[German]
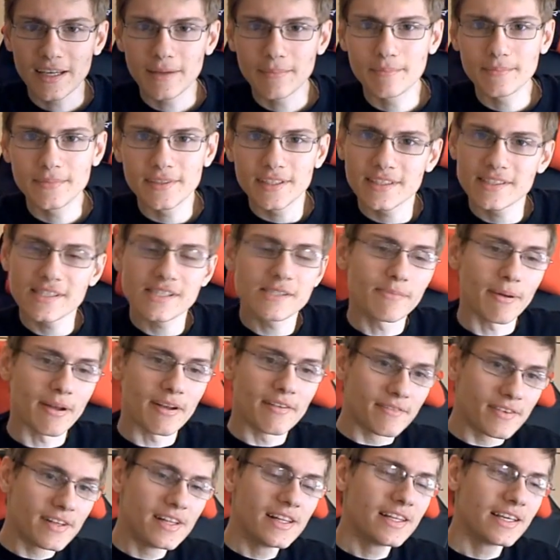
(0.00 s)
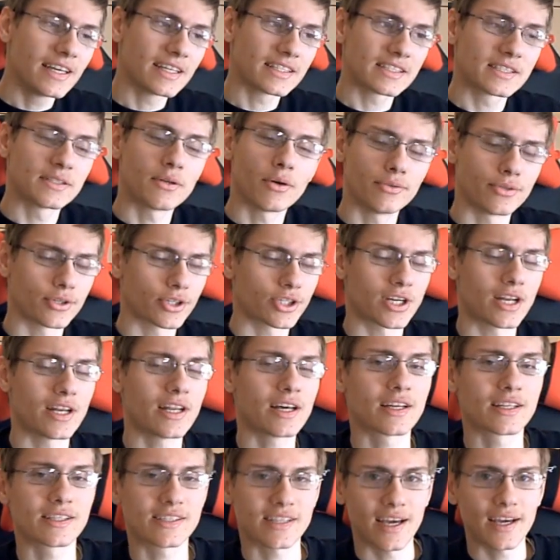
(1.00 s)
Eben dieses, man will jetzt noch eine
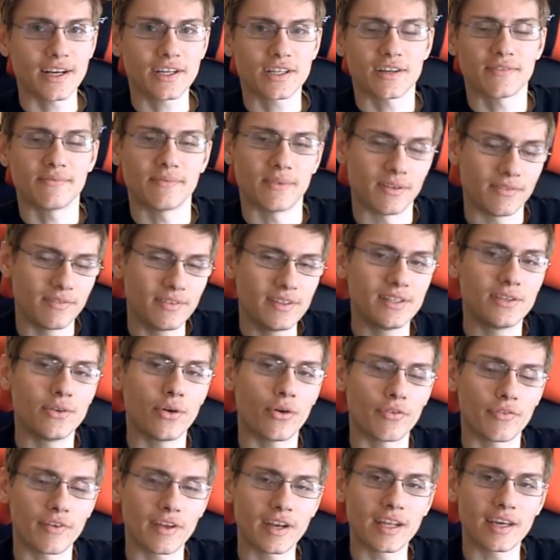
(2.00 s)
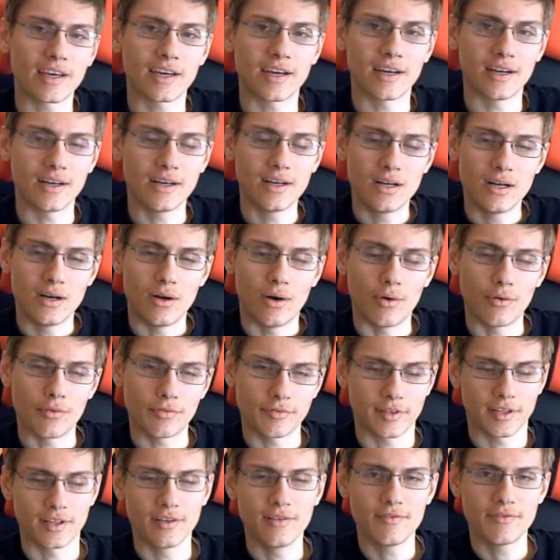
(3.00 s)
schnellere Zeit schaffen, man will noch weniger
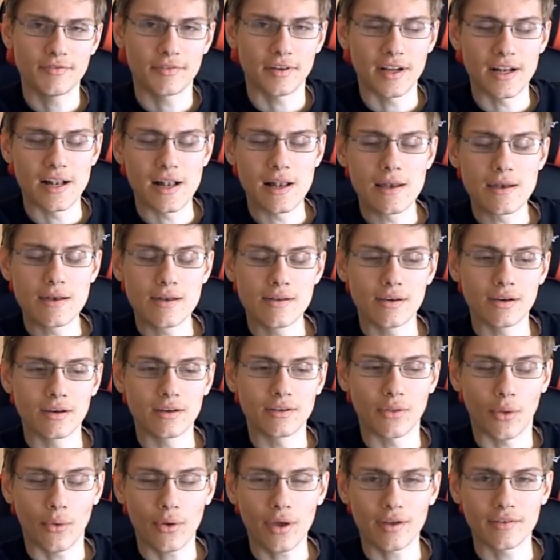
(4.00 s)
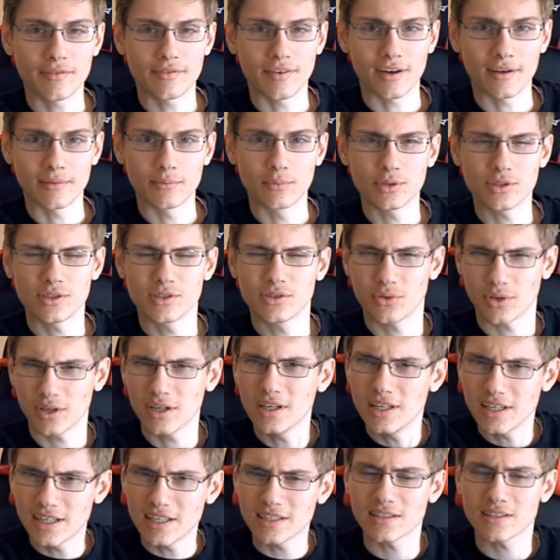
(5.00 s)
oft hinfallen, äh, neu anfangen müssen. So
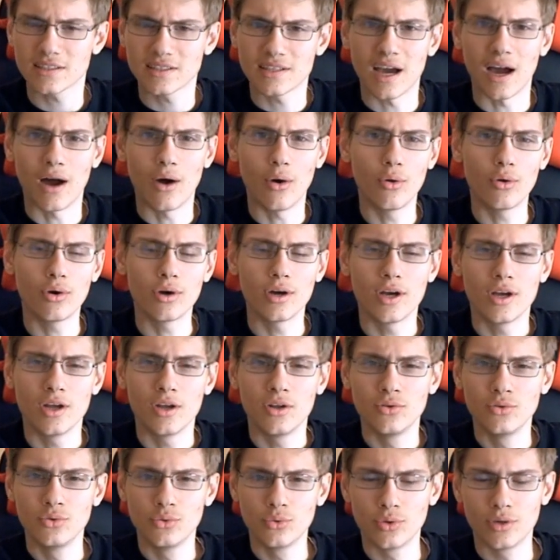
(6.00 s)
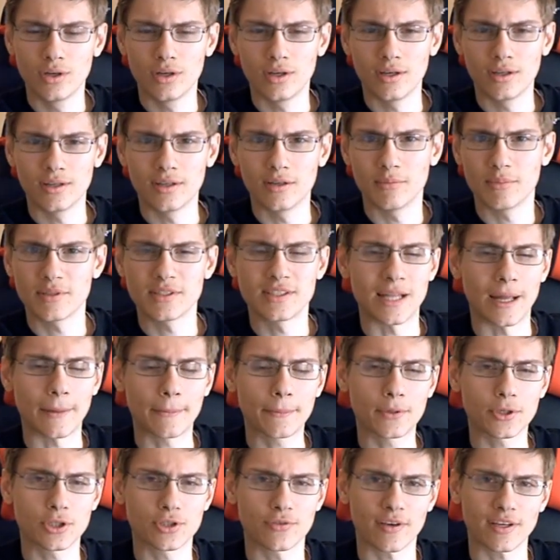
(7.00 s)
ähnlich ist es hier auch, nur in ein bisschen
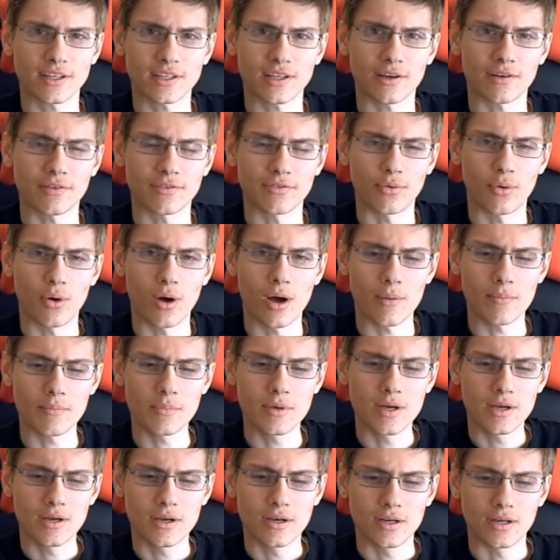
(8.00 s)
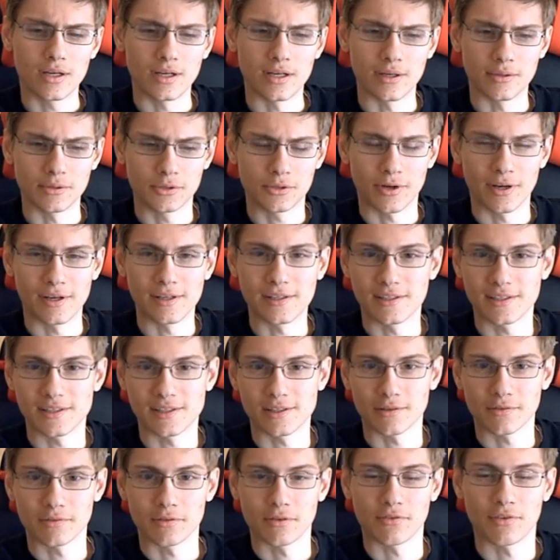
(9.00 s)
abgeschwächterer Form. Äh, Trials
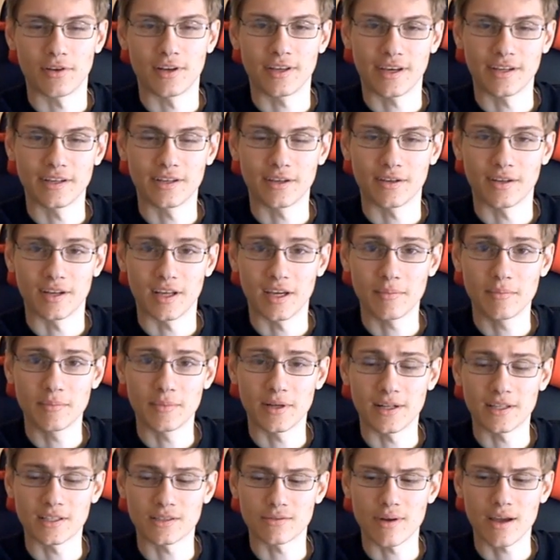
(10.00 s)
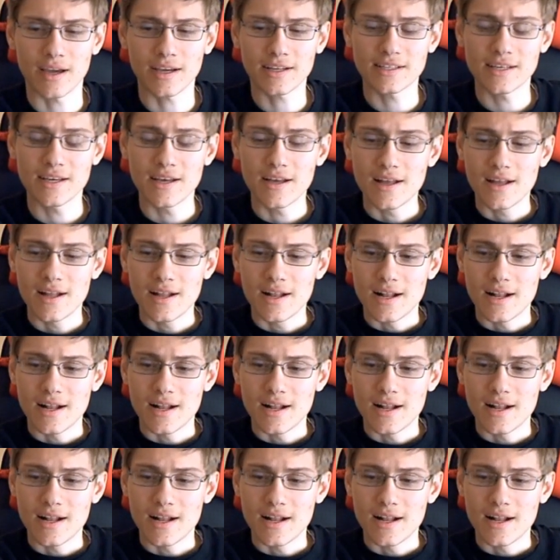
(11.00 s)
ist auf einer völlig anderen Ebene als Racked.